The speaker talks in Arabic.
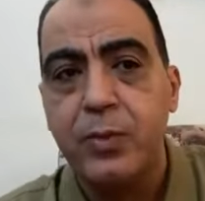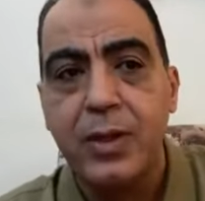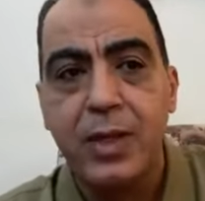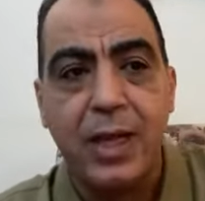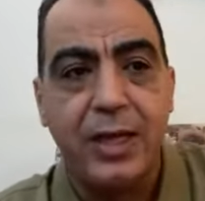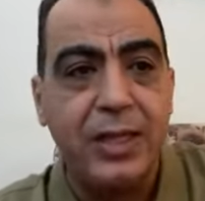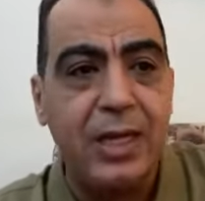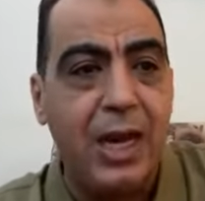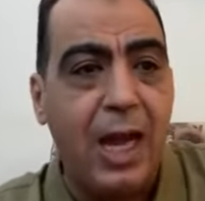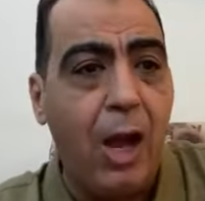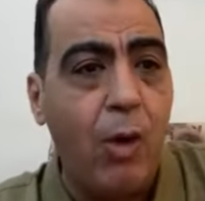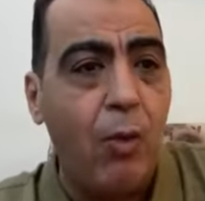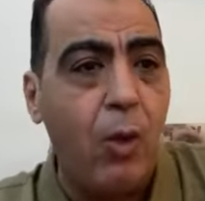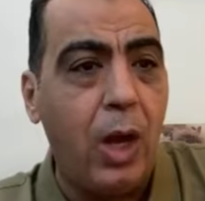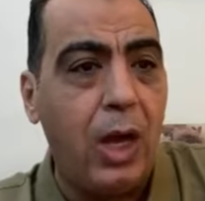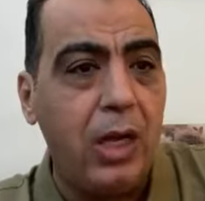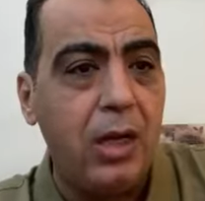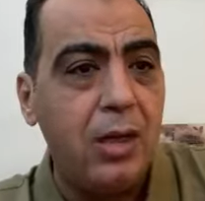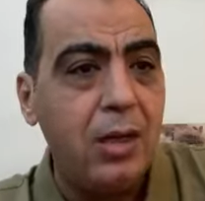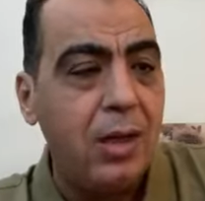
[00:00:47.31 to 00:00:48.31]
كان
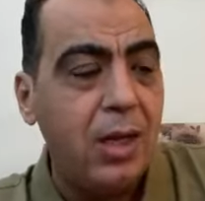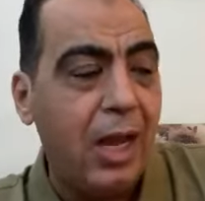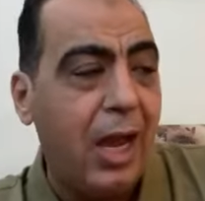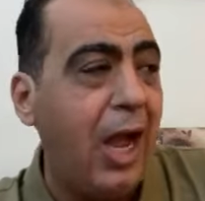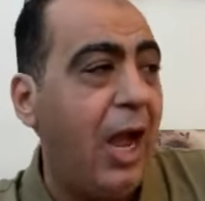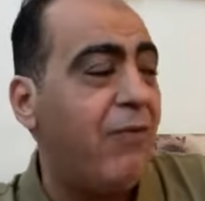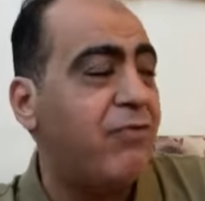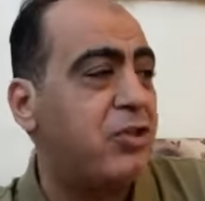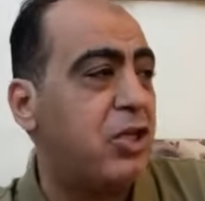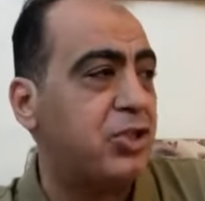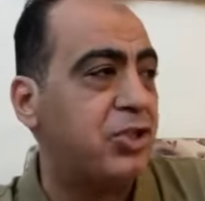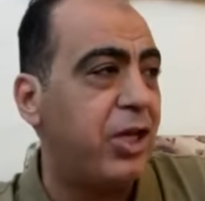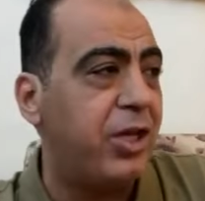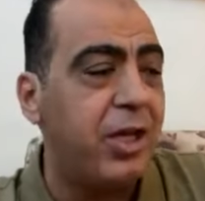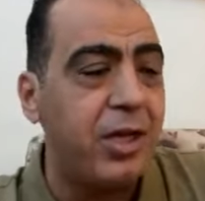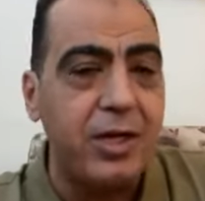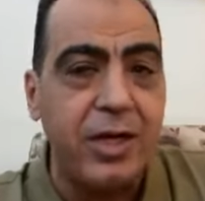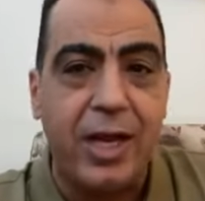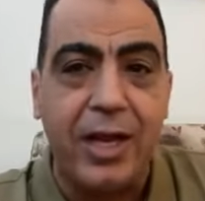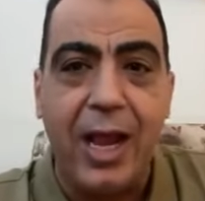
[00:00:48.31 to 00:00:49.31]
الاول قفشه
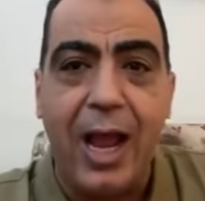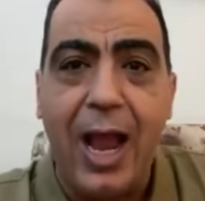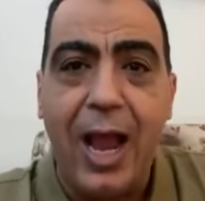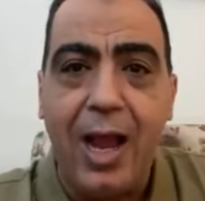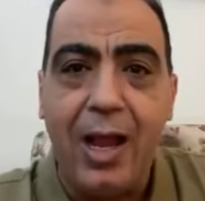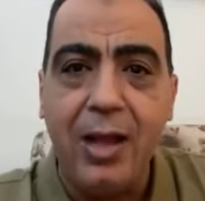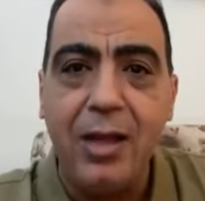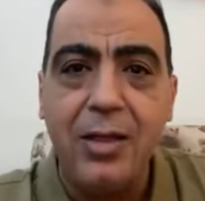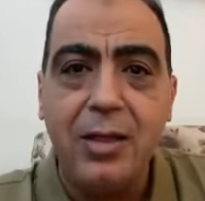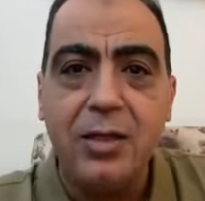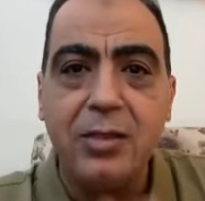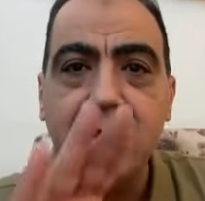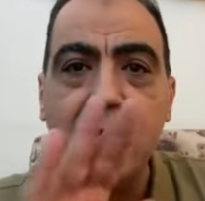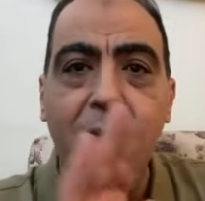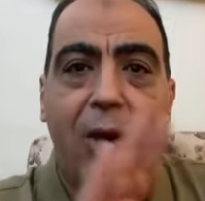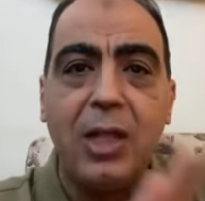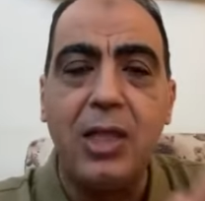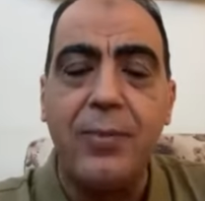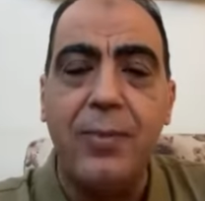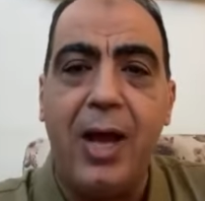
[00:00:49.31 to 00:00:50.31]
شريك نجاح
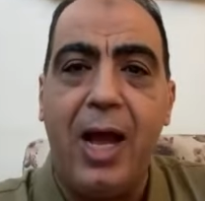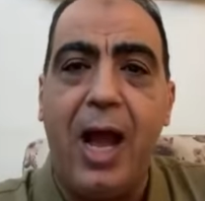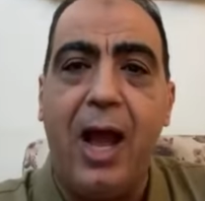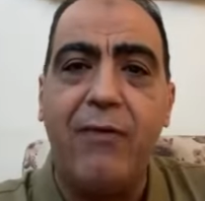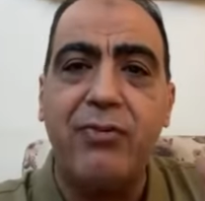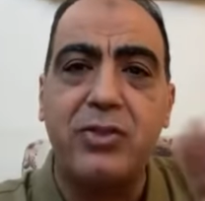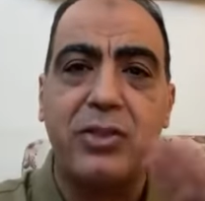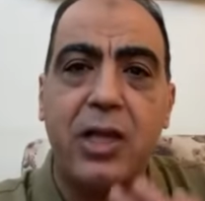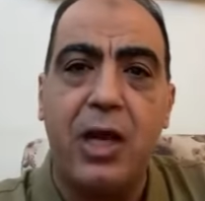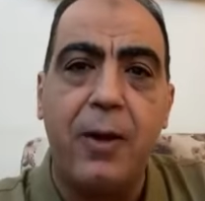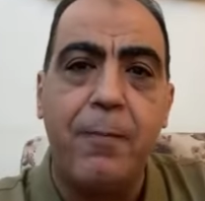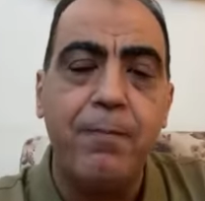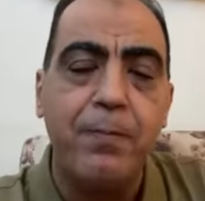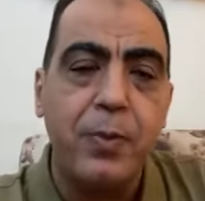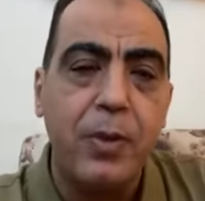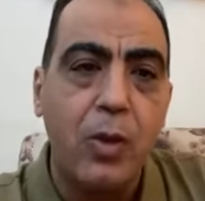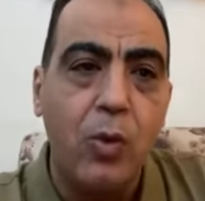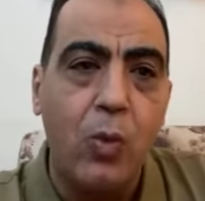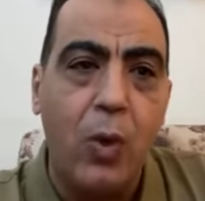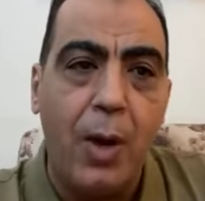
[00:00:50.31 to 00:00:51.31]
دلوقتي بقى قفشه
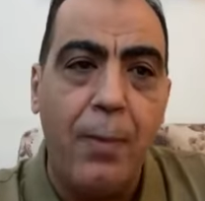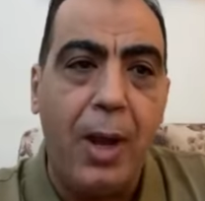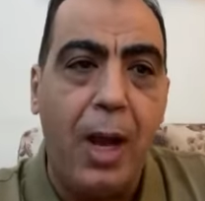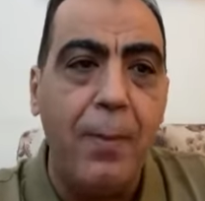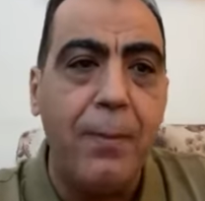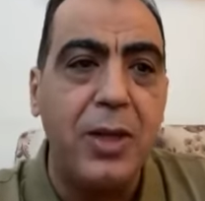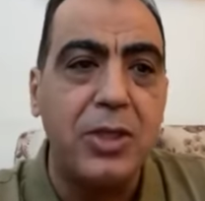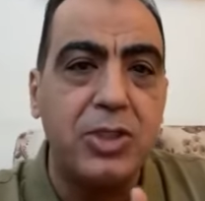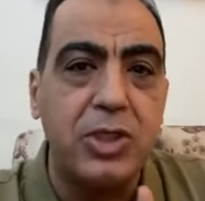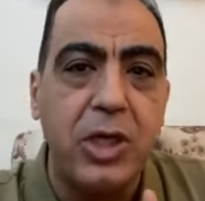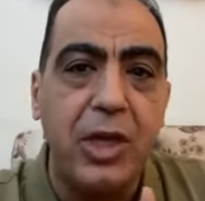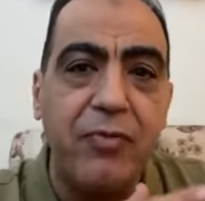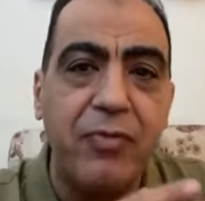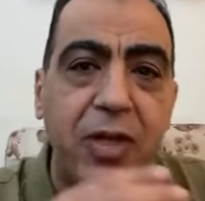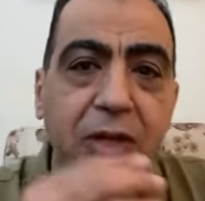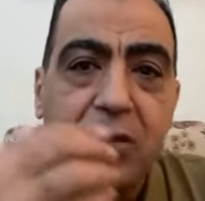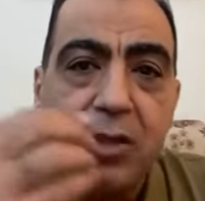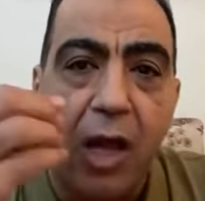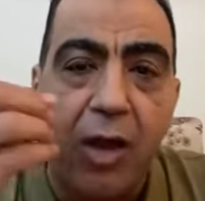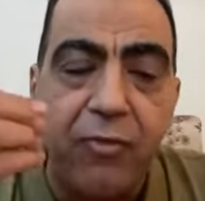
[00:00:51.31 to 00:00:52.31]
ومحمد شريف
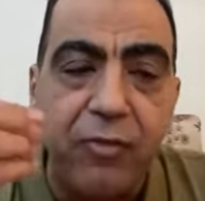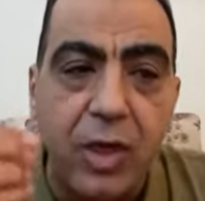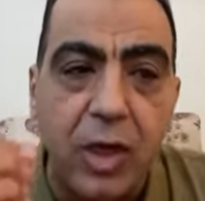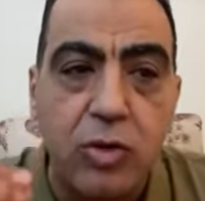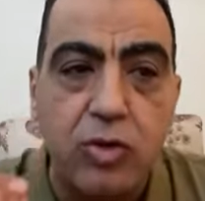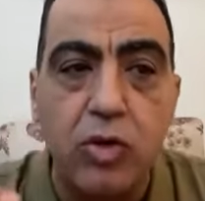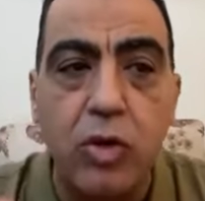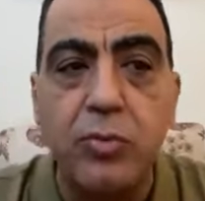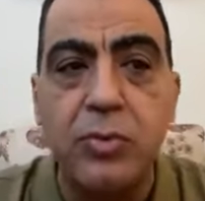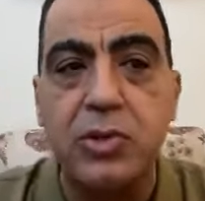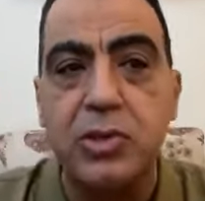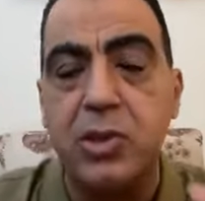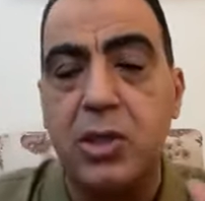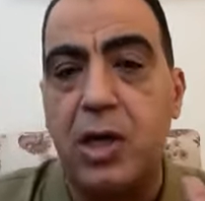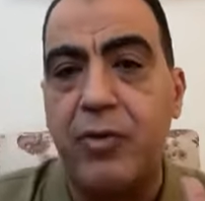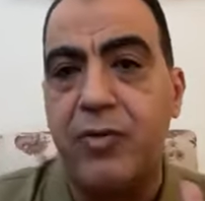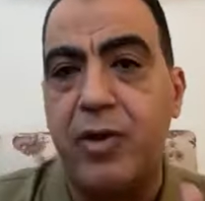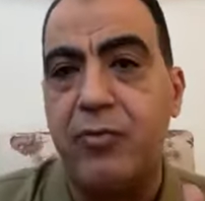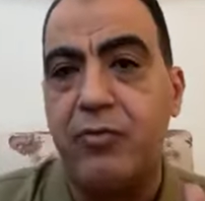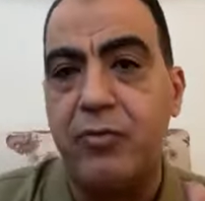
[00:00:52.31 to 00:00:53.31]
انت افقدتهم الثقه
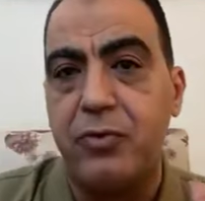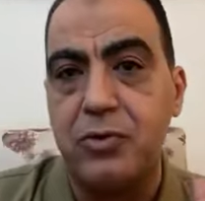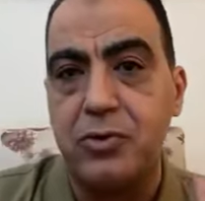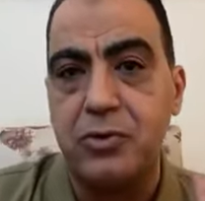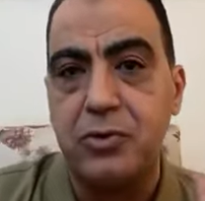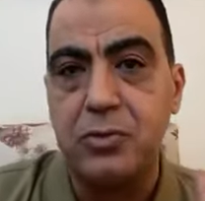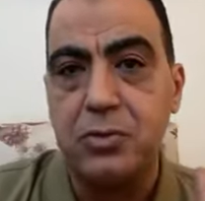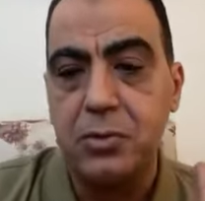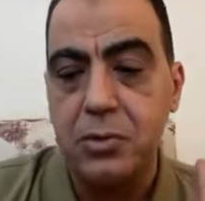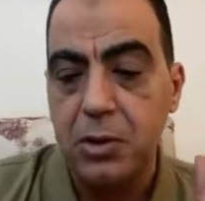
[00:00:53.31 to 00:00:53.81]
في انفسهم